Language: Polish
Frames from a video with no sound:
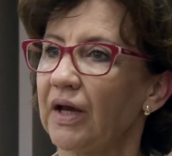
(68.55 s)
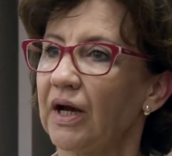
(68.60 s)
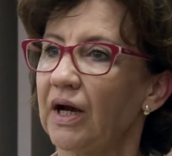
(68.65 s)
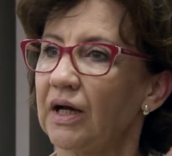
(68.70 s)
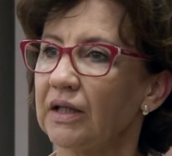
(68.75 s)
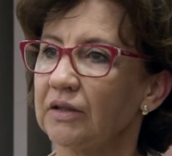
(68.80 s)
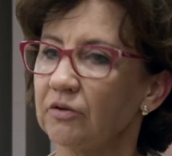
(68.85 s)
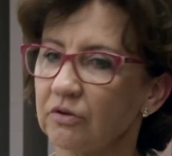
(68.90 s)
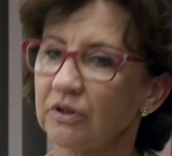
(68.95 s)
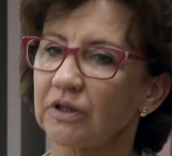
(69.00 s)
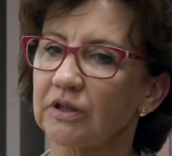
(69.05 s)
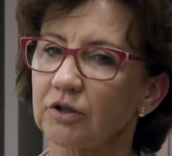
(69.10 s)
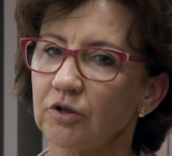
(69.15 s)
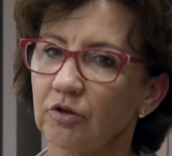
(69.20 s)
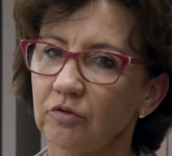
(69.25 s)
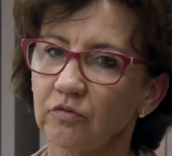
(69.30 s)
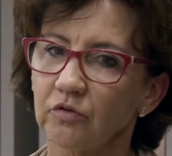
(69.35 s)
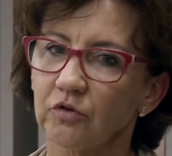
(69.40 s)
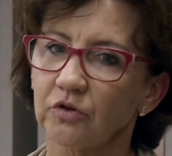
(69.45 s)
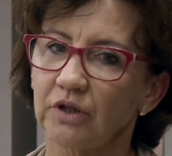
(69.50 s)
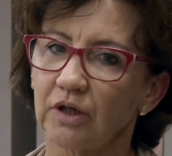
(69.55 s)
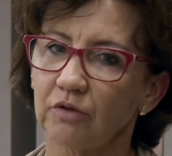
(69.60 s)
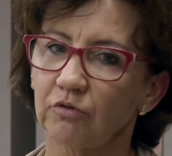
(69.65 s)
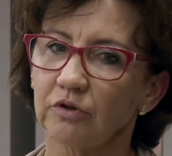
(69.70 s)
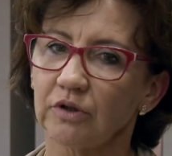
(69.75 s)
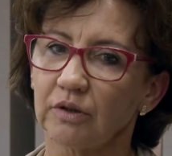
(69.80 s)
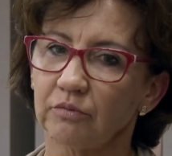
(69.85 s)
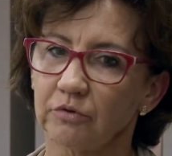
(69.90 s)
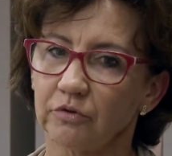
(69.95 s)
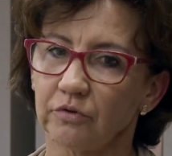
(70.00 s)
a dodatkowo
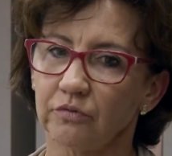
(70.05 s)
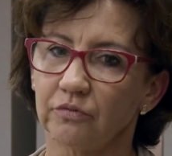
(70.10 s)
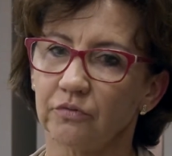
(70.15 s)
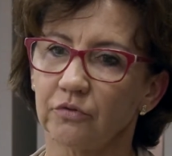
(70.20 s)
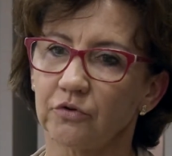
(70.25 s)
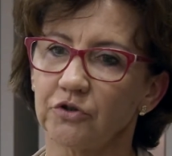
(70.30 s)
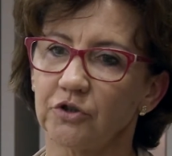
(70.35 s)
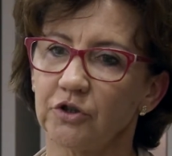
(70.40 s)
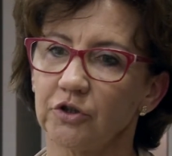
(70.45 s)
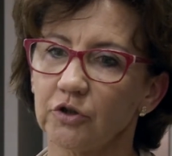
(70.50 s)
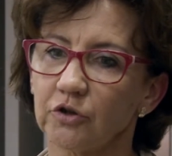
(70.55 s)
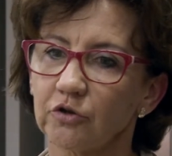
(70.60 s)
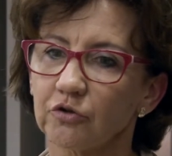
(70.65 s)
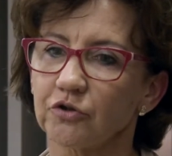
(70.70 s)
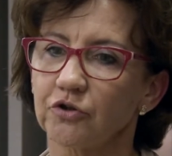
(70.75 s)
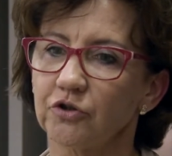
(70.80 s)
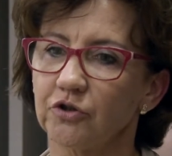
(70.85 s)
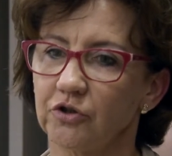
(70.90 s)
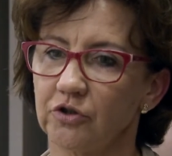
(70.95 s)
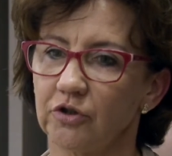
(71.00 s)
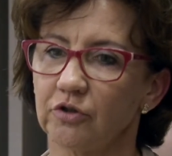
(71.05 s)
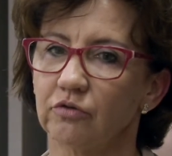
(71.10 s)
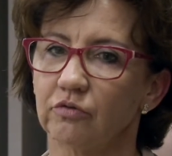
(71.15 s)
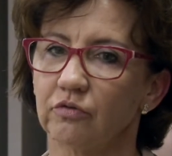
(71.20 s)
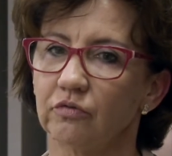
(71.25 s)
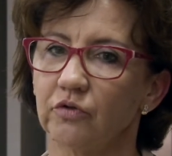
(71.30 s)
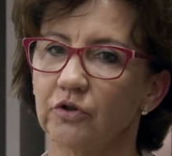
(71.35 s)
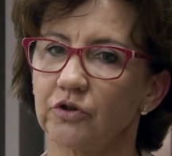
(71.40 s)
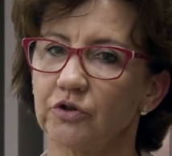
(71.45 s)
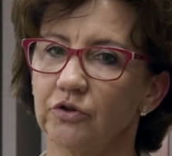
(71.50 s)
dało nam to w oszczędności
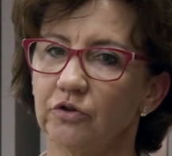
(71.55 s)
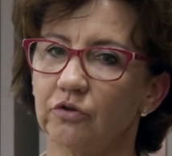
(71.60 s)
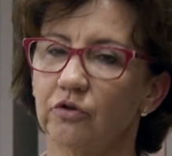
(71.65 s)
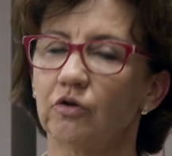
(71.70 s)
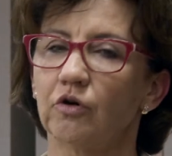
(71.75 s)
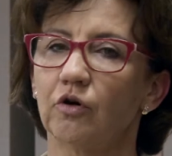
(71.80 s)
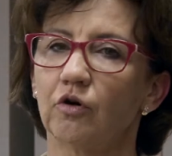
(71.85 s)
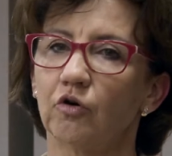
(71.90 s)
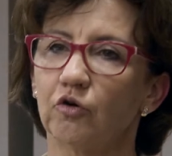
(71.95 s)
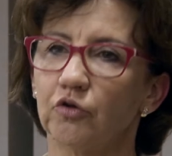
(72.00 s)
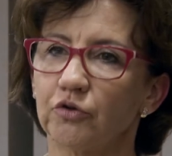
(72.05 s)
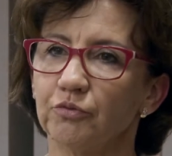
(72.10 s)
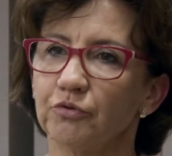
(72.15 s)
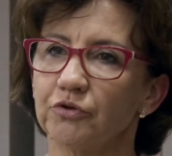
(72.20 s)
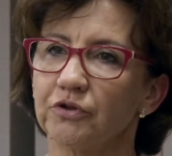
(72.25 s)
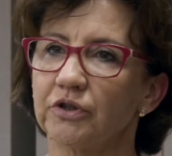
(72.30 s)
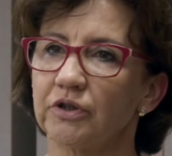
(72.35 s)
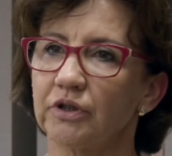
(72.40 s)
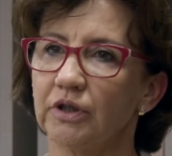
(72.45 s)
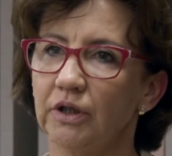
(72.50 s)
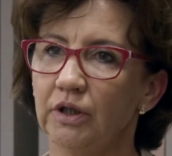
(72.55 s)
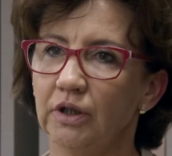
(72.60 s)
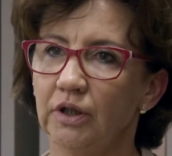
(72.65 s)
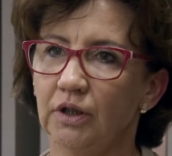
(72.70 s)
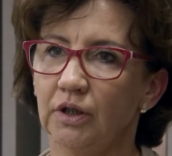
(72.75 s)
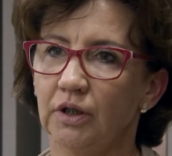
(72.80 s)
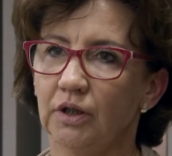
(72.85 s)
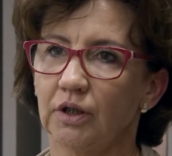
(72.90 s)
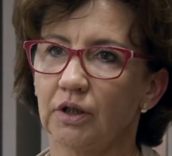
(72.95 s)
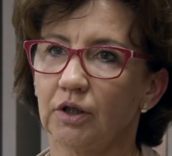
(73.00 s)
rzędu właśnie około 800
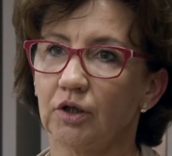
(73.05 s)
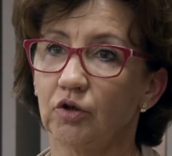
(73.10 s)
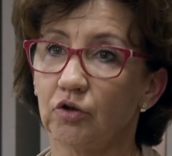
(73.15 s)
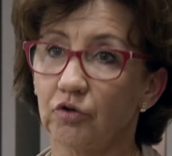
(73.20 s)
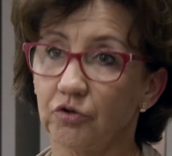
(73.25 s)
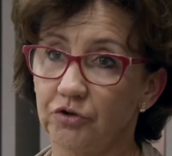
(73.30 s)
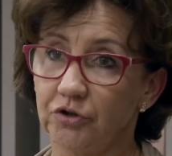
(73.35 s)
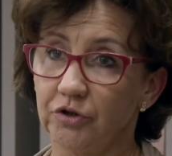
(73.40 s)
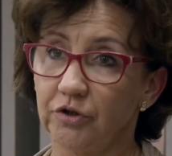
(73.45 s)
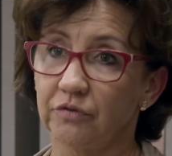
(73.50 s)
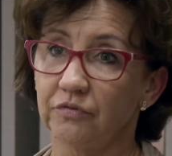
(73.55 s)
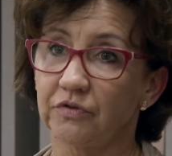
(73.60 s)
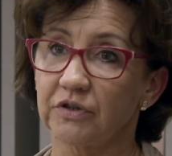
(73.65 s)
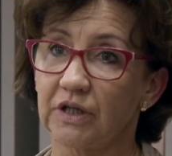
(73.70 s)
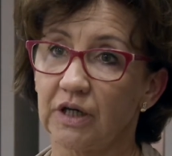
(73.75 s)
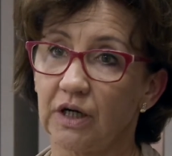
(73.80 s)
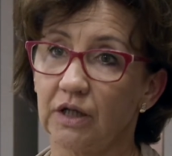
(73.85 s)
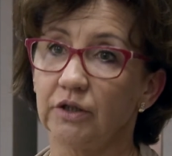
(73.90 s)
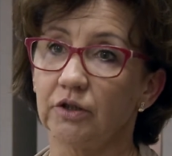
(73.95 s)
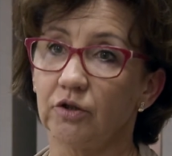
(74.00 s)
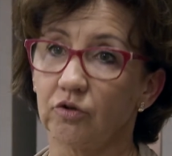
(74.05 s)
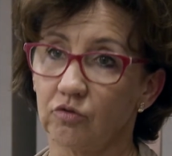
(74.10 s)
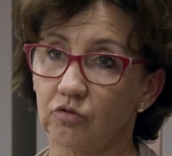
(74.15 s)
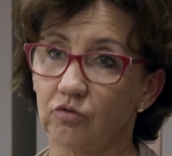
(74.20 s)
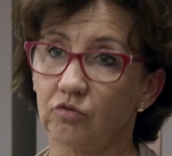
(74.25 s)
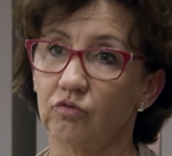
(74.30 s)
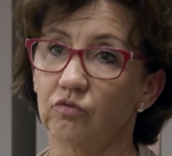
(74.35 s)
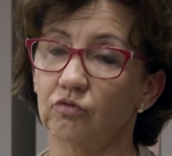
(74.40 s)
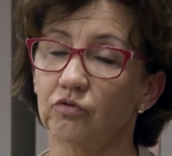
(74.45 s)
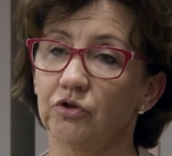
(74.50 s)
godzin w skali
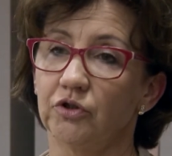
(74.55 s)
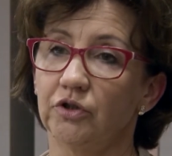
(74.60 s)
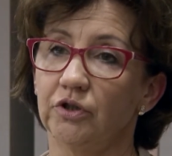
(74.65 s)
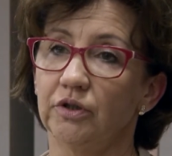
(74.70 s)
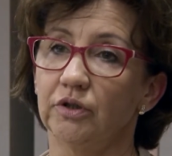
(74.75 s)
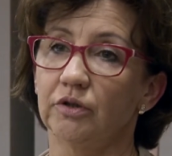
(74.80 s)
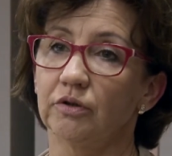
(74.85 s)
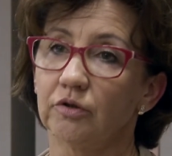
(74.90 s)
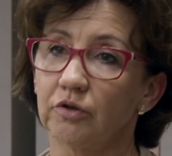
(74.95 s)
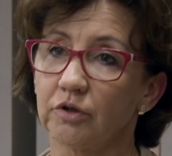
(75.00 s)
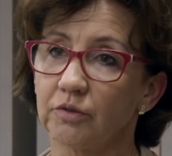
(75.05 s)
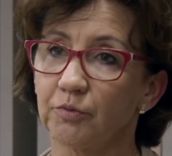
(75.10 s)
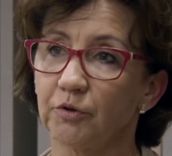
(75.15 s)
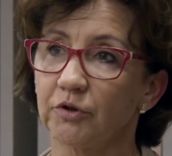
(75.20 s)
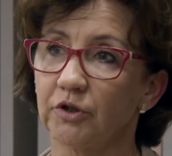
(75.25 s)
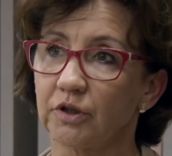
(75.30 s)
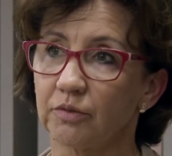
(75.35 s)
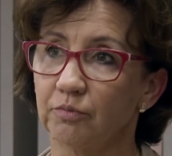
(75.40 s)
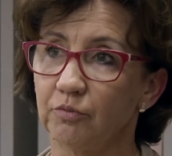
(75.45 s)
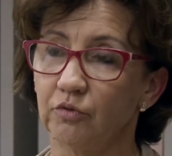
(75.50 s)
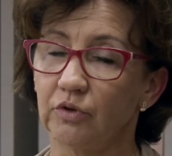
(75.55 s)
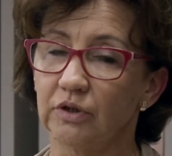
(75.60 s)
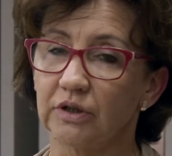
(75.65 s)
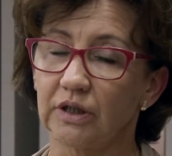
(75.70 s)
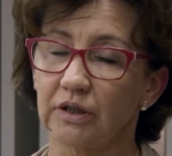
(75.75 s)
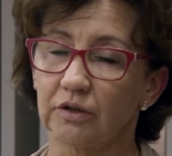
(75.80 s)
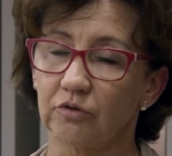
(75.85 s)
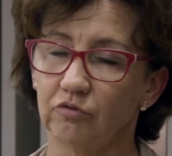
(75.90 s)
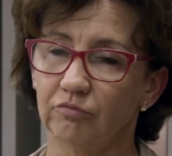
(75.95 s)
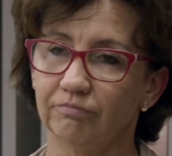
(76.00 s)
roku, czyli to jest ponad pół
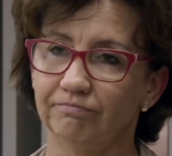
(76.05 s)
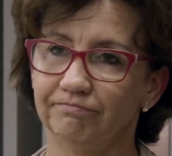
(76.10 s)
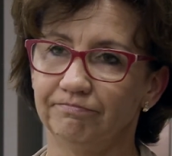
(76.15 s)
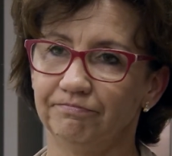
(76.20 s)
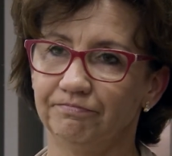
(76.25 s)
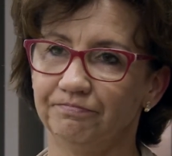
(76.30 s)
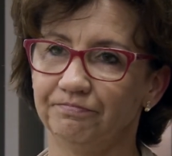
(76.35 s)
etatu.